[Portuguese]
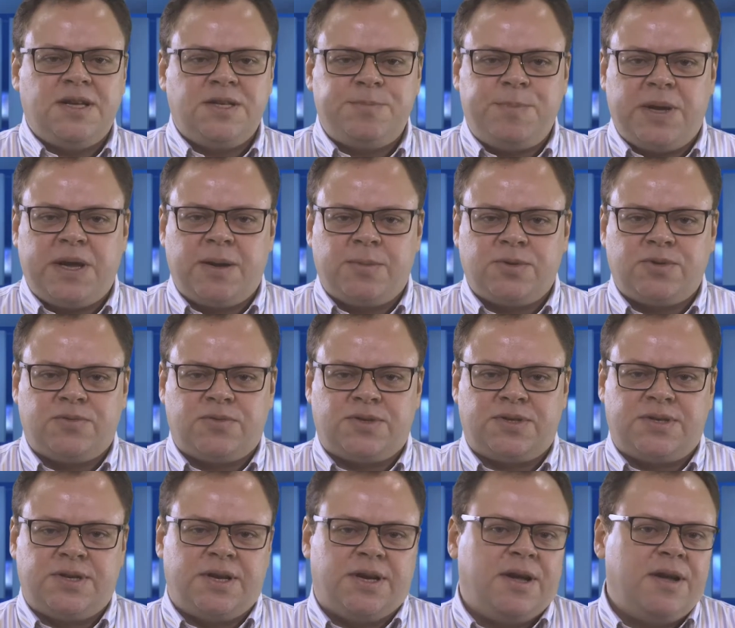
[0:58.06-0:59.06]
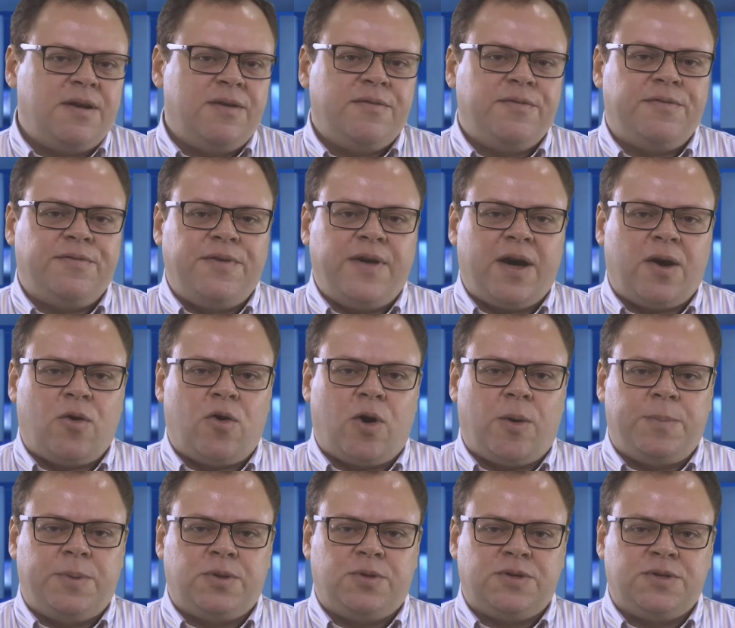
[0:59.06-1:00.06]
Esperamos você!
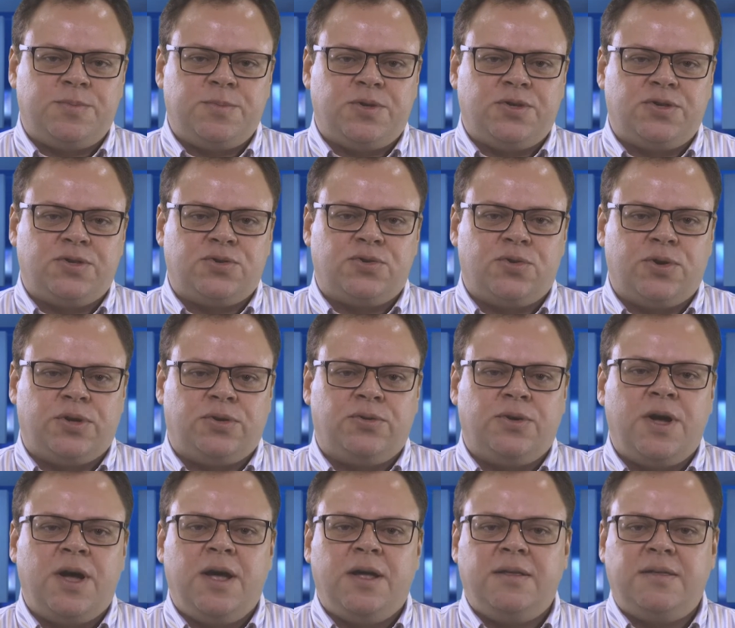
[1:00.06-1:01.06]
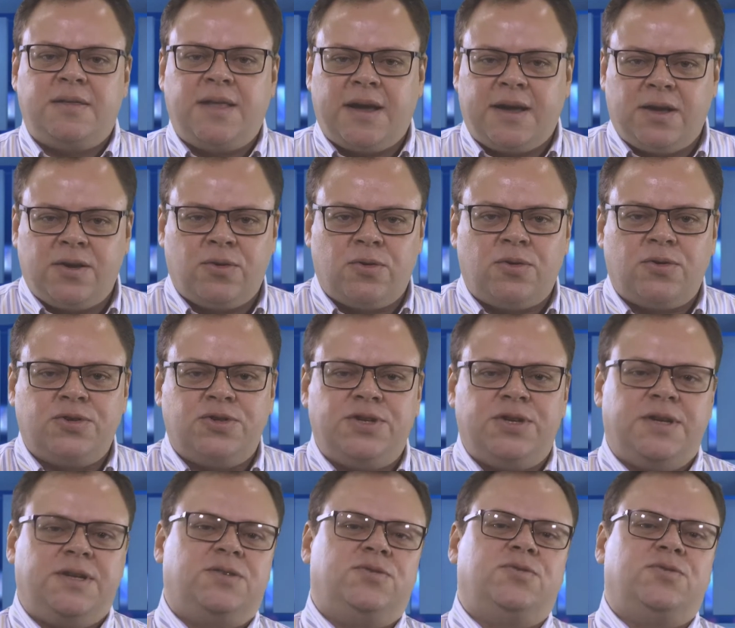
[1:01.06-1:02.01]
FEACOP 2018 Tecnologia e